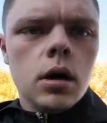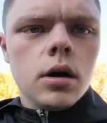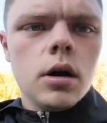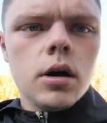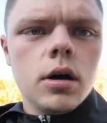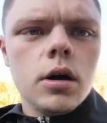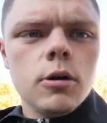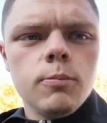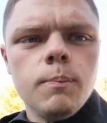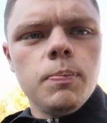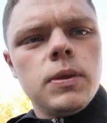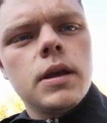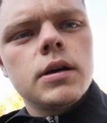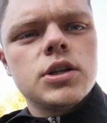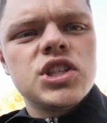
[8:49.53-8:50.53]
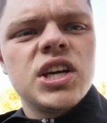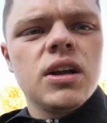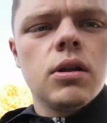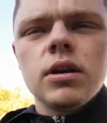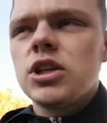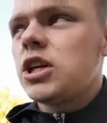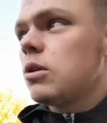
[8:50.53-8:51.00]
euh, chez,
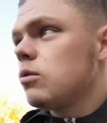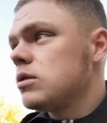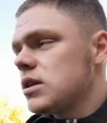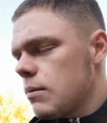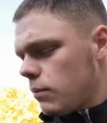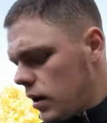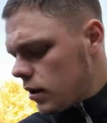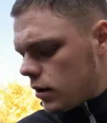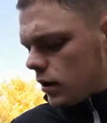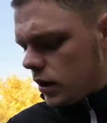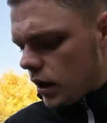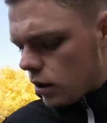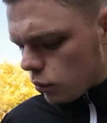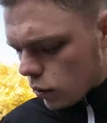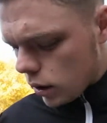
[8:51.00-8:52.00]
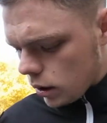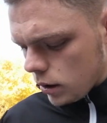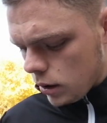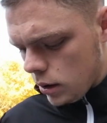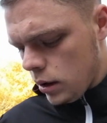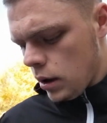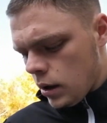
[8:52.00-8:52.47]
nos amis euh, lillois.
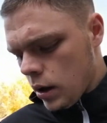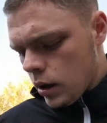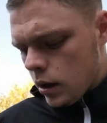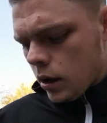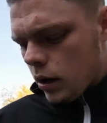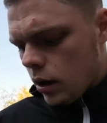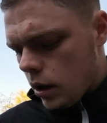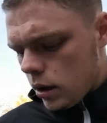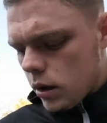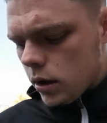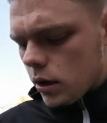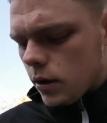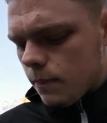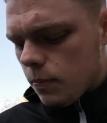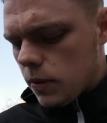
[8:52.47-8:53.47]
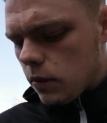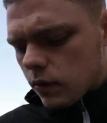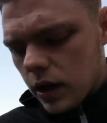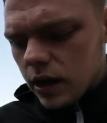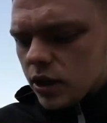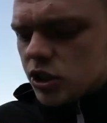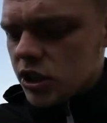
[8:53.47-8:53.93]
Euh,
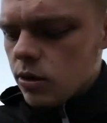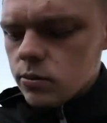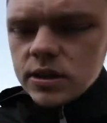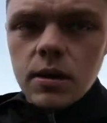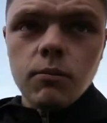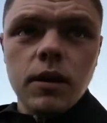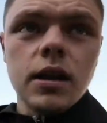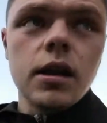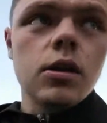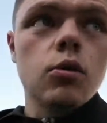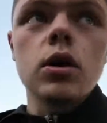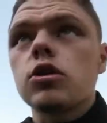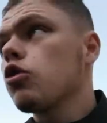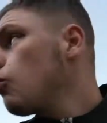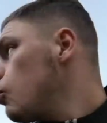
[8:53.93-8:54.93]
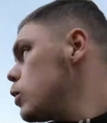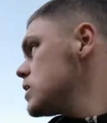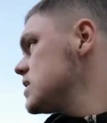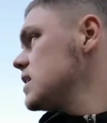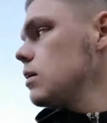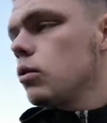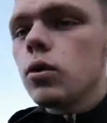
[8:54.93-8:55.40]
voilà, chez nos amis lillois,
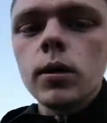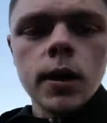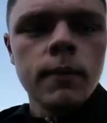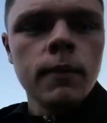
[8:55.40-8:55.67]
3-0.